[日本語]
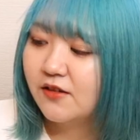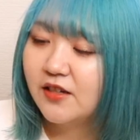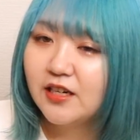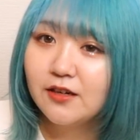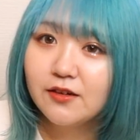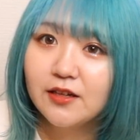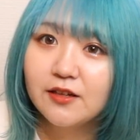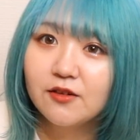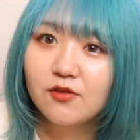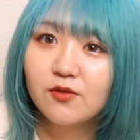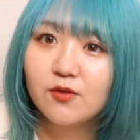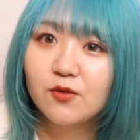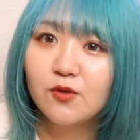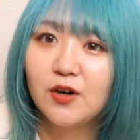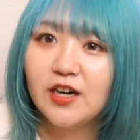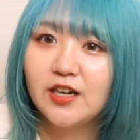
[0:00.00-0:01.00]
クレルナンの
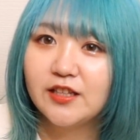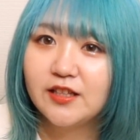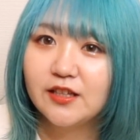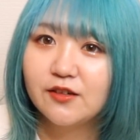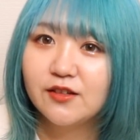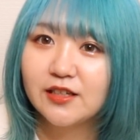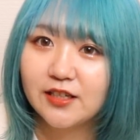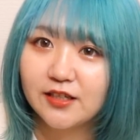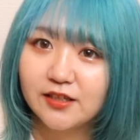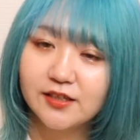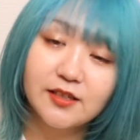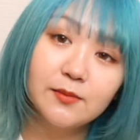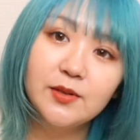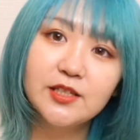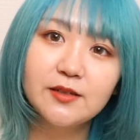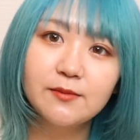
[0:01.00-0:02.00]
ロゴ入ってるだけで
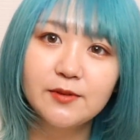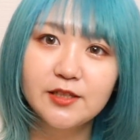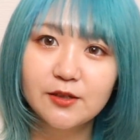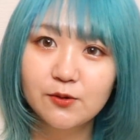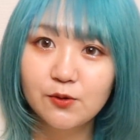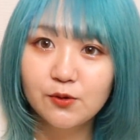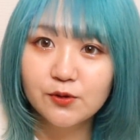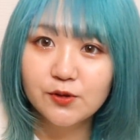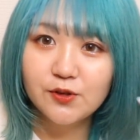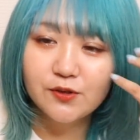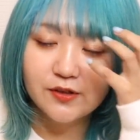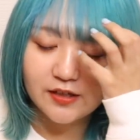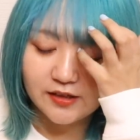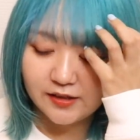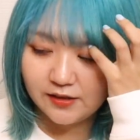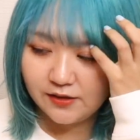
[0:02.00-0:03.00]
さめちゃめちゃ高級
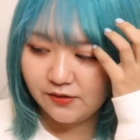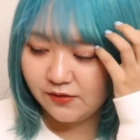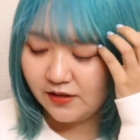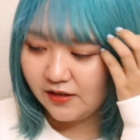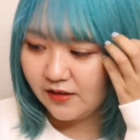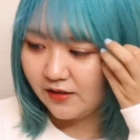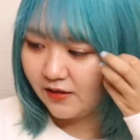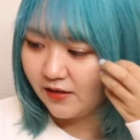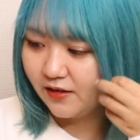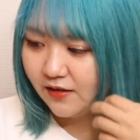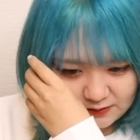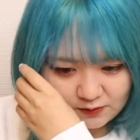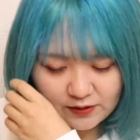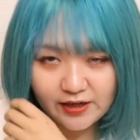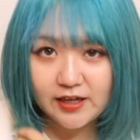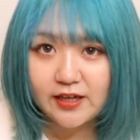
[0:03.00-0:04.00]
感出るよね。なんかで
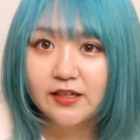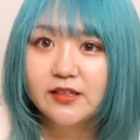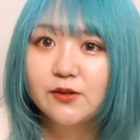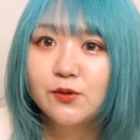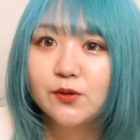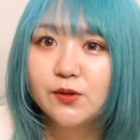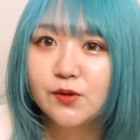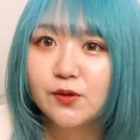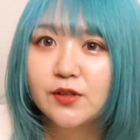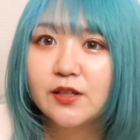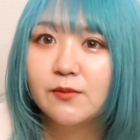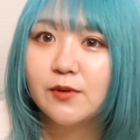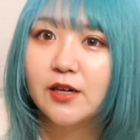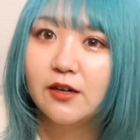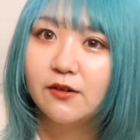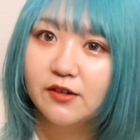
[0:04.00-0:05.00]
お部屋に置いといて
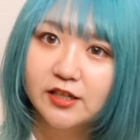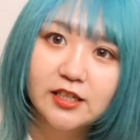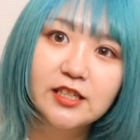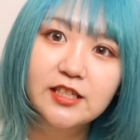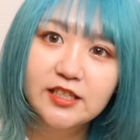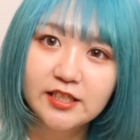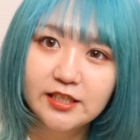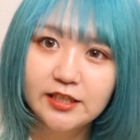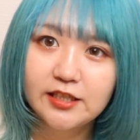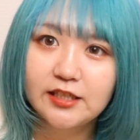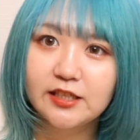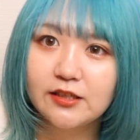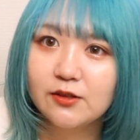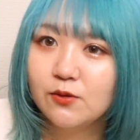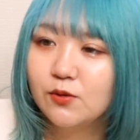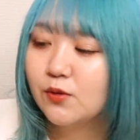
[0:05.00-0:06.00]
も可愛い
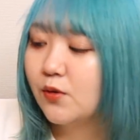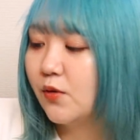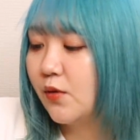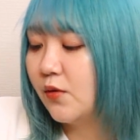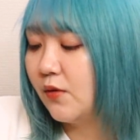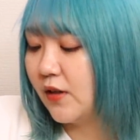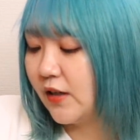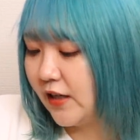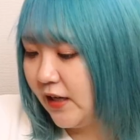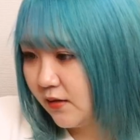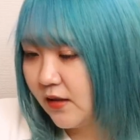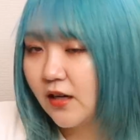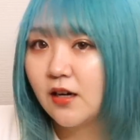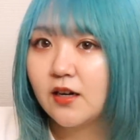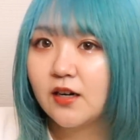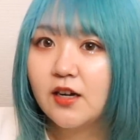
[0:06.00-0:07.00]
し、オードトワレ
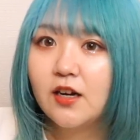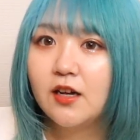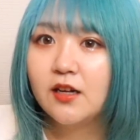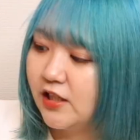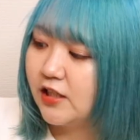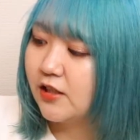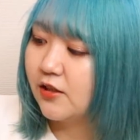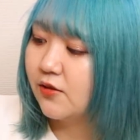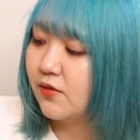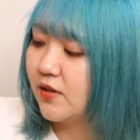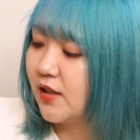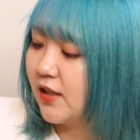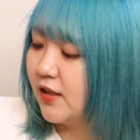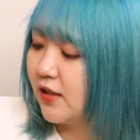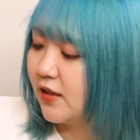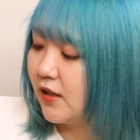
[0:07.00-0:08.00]
だから日常
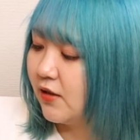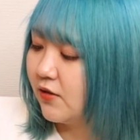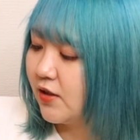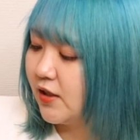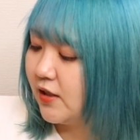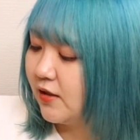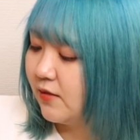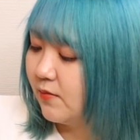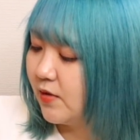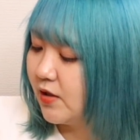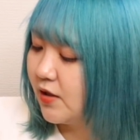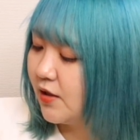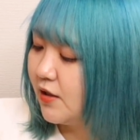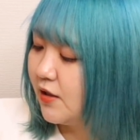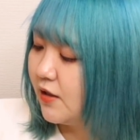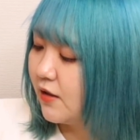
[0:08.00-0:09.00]
使いできるし、めっ
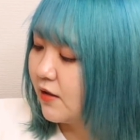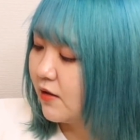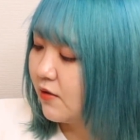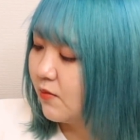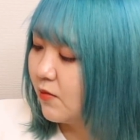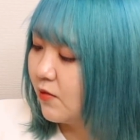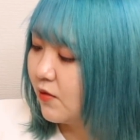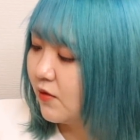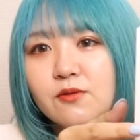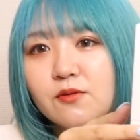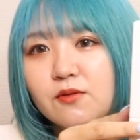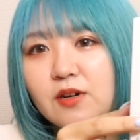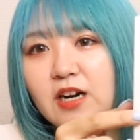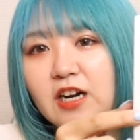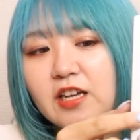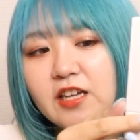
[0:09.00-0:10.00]
ちゃいいなって思こ
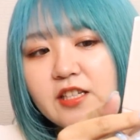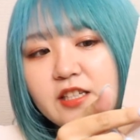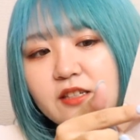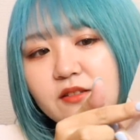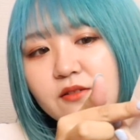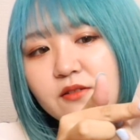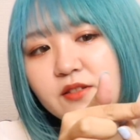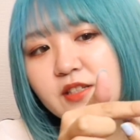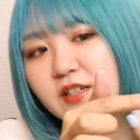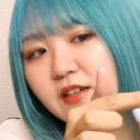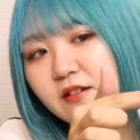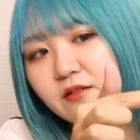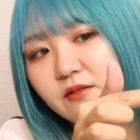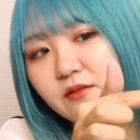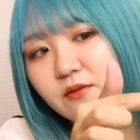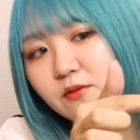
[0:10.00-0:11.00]
う開けちゃうと
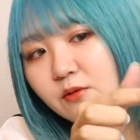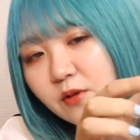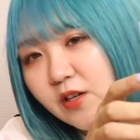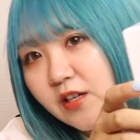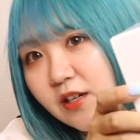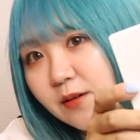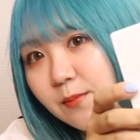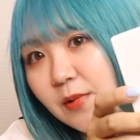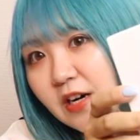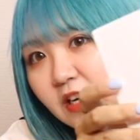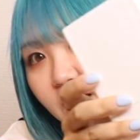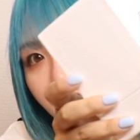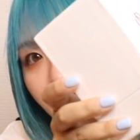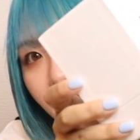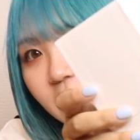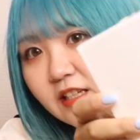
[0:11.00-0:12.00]
さ、これが
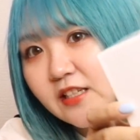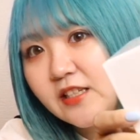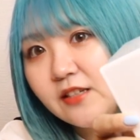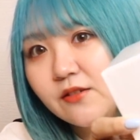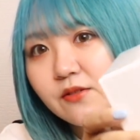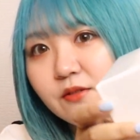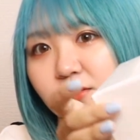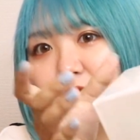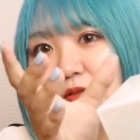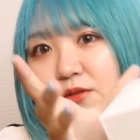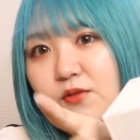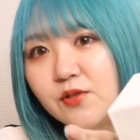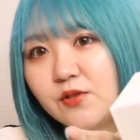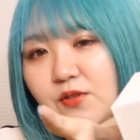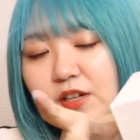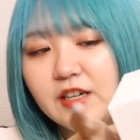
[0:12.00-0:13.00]
パカってなっちゃう
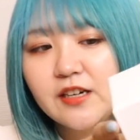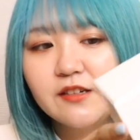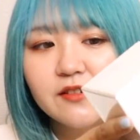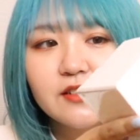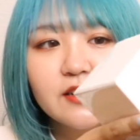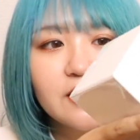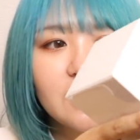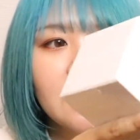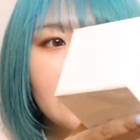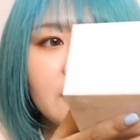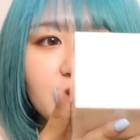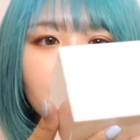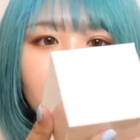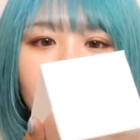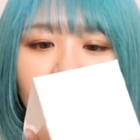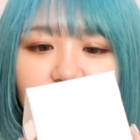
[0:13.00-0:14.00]
恐れがあるから、配
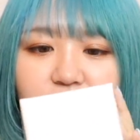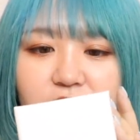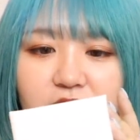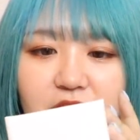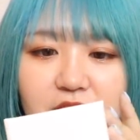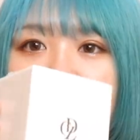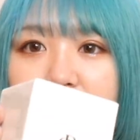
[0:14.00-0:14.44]
送中に